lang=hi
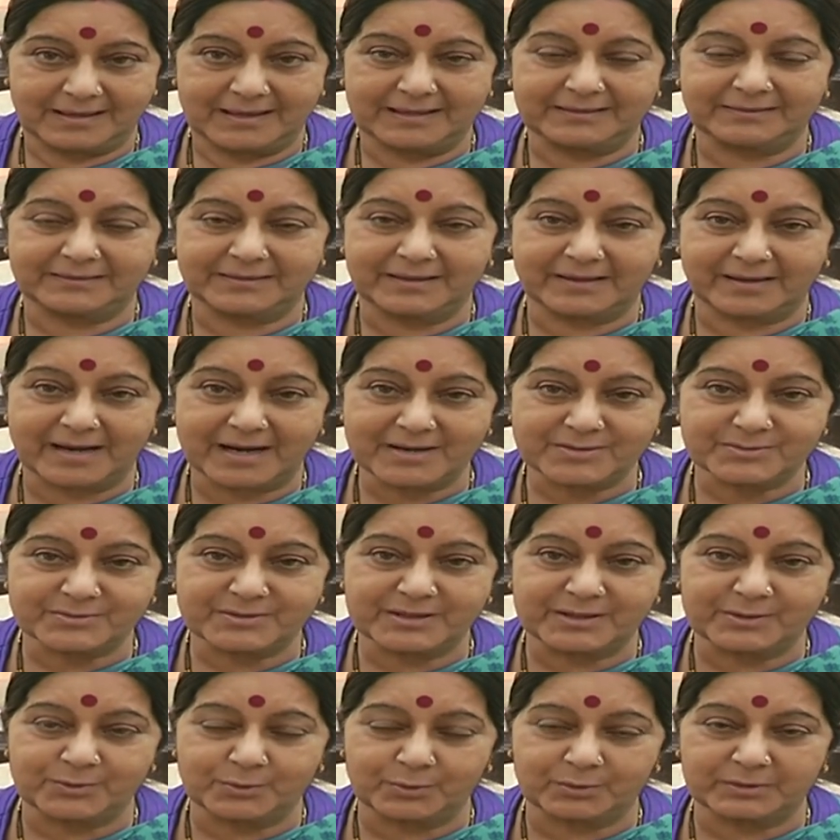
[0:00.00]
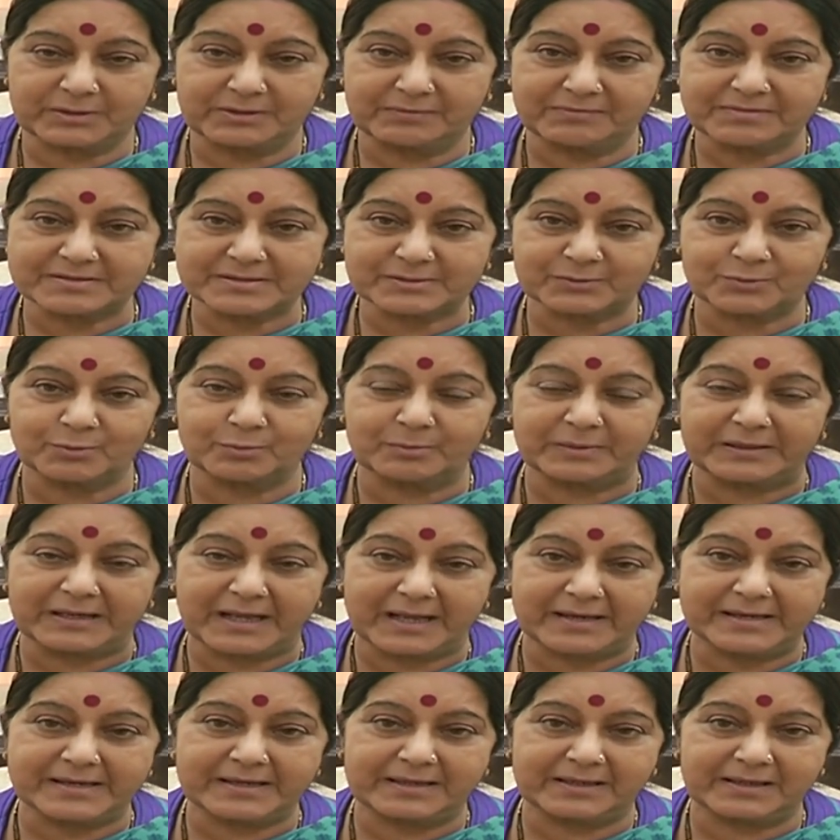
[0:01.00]
अंतर्राष्ट्रीय योग दिवस को
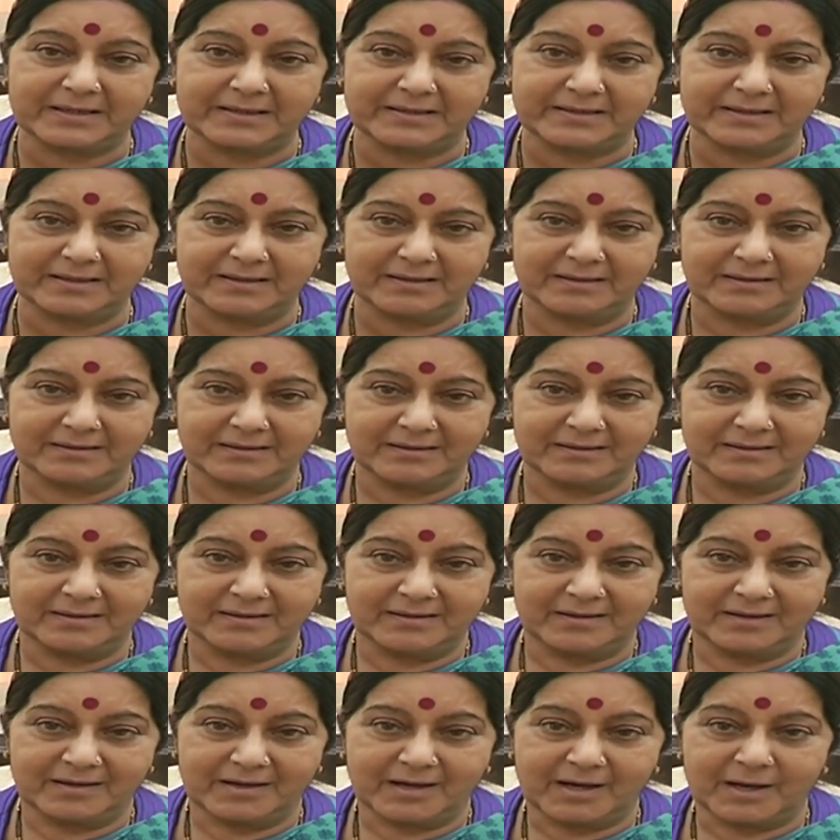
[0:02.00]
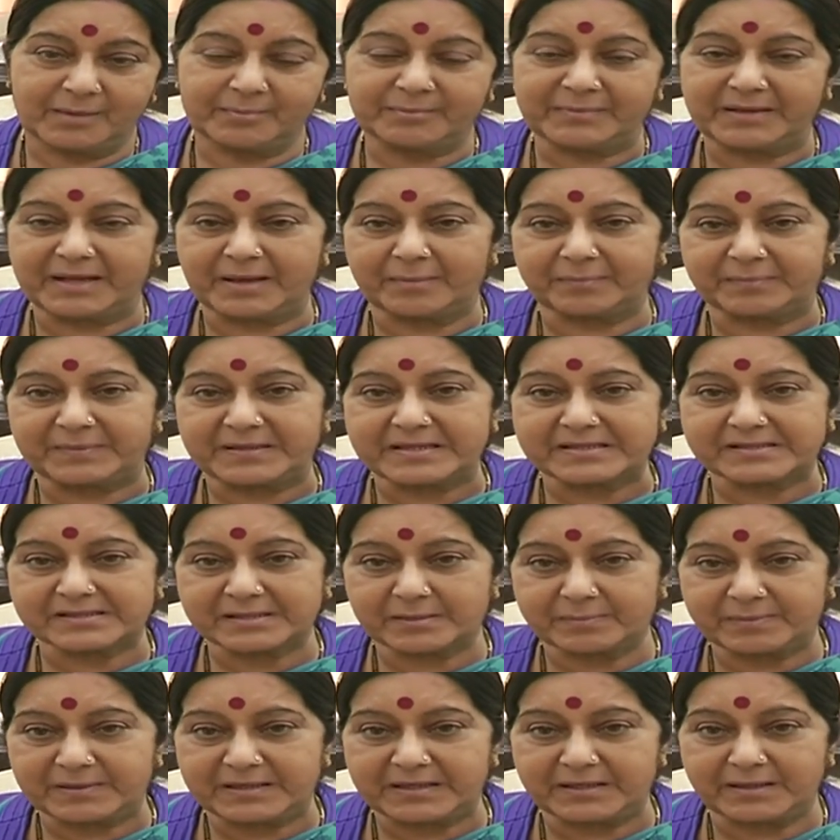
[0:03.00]
मनाने के लिए हमने अपने
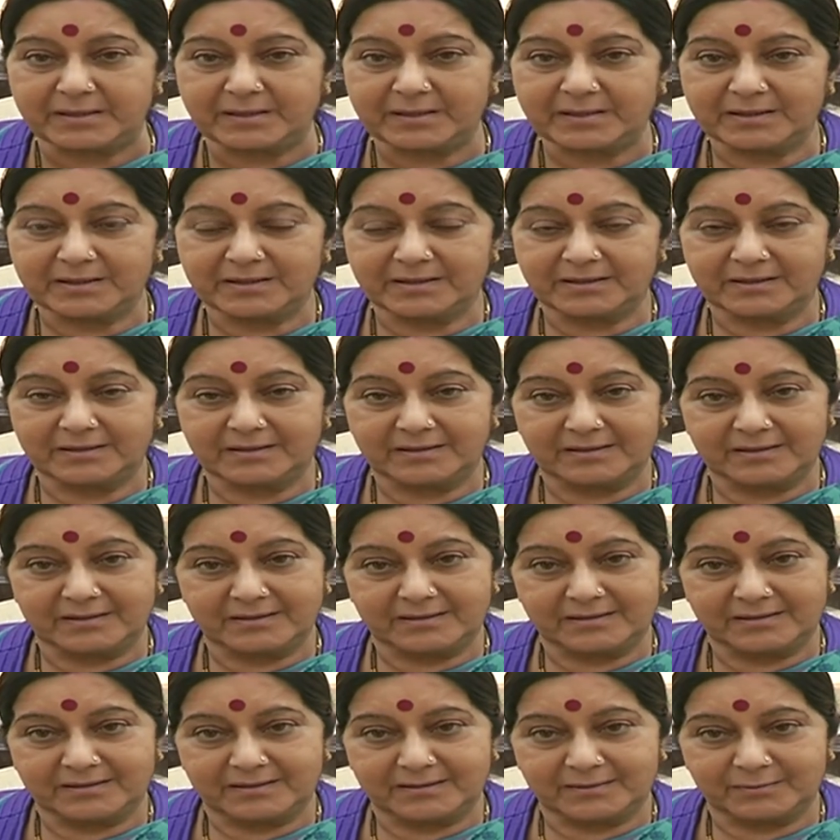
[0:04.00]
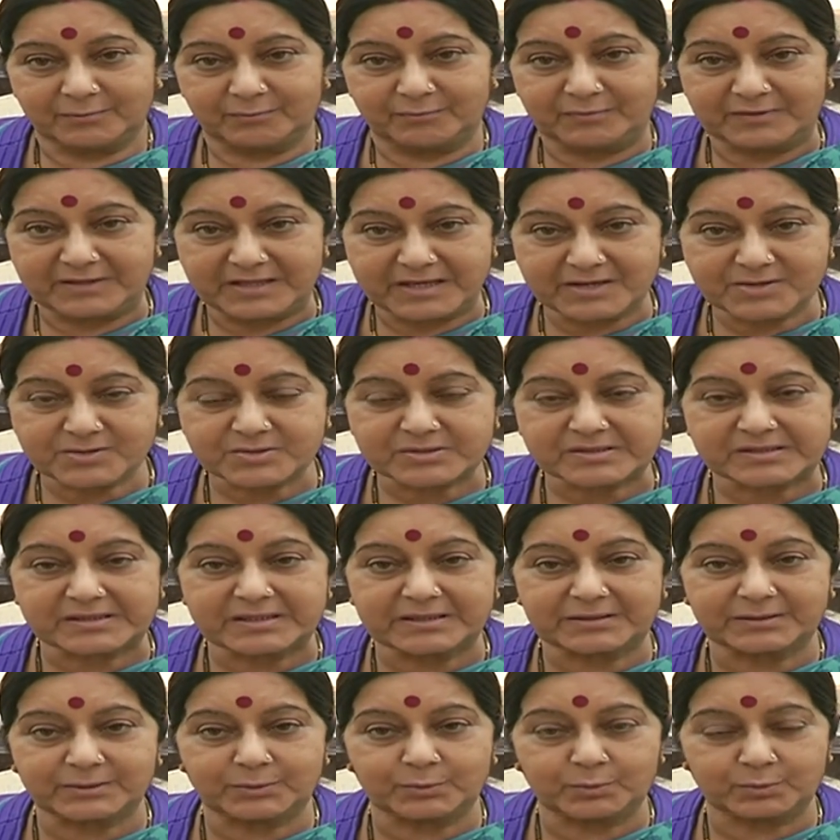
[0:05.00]
सभी विदेश
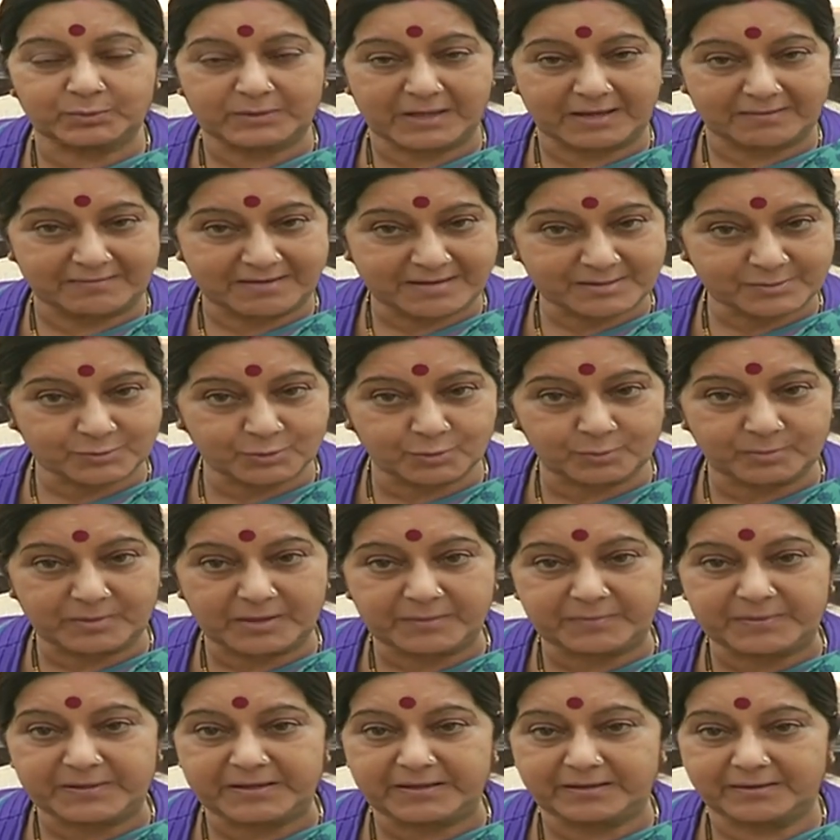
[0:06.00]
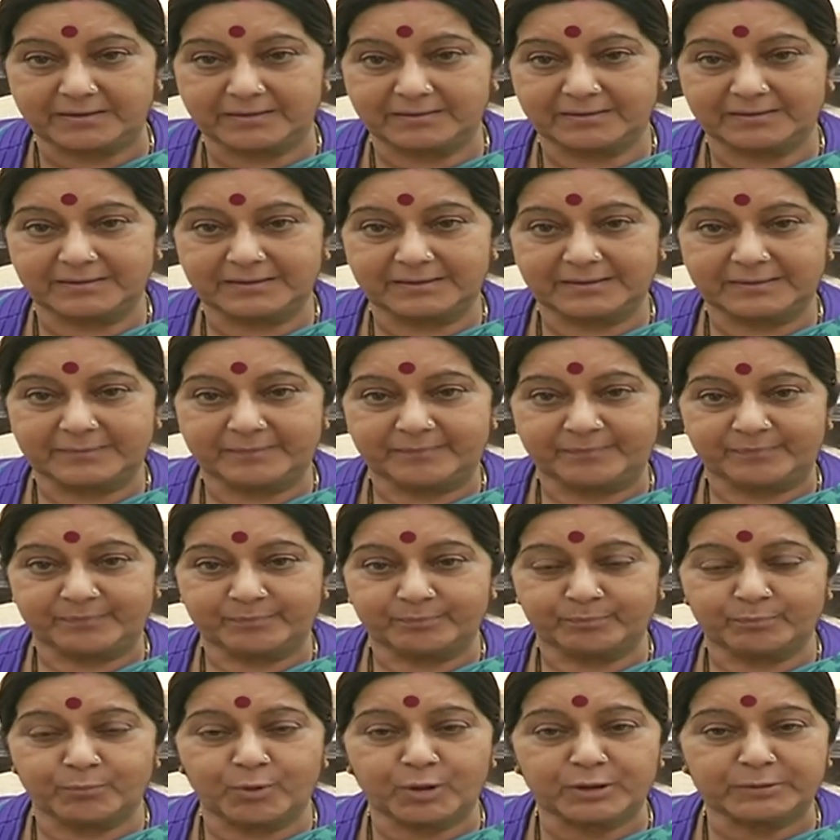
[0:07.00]
स्थित दूतावासों में भी
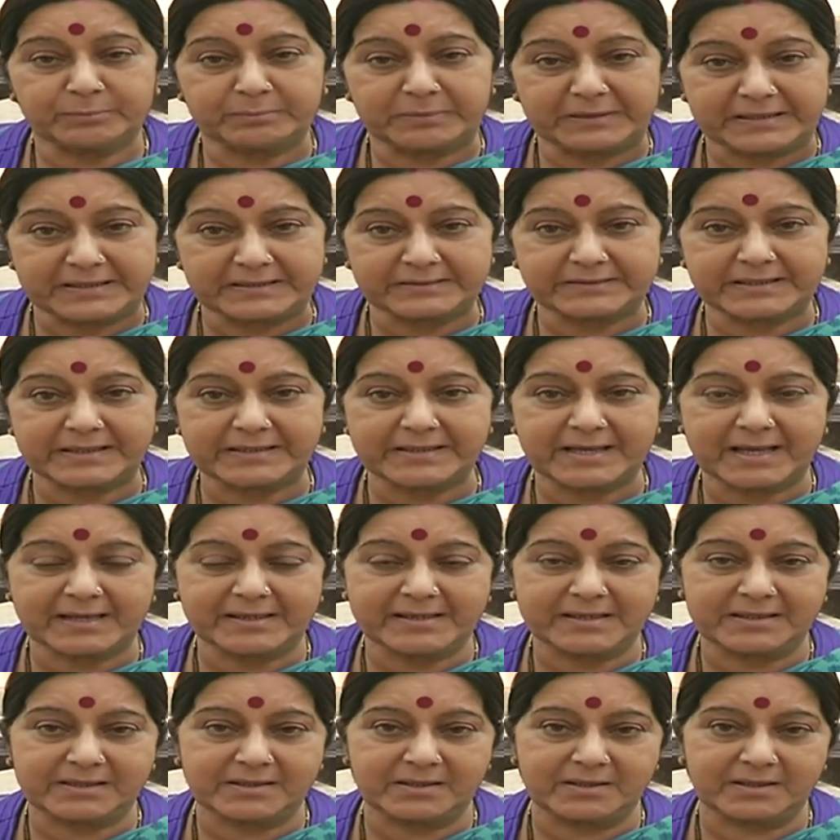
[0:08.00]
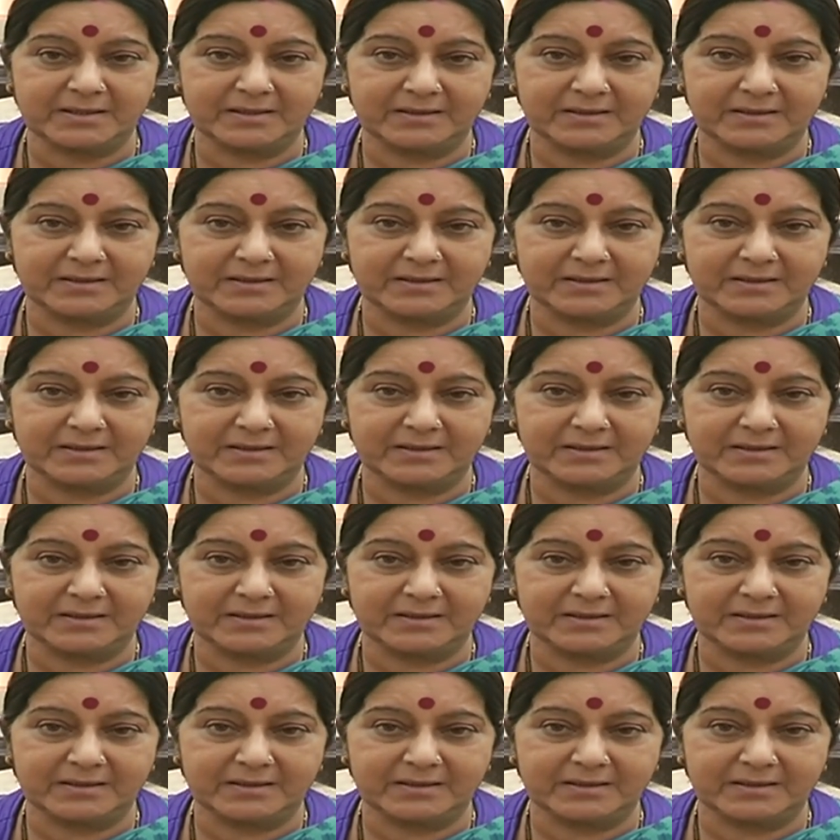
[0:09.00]
बहुत बड़ी तैयारी की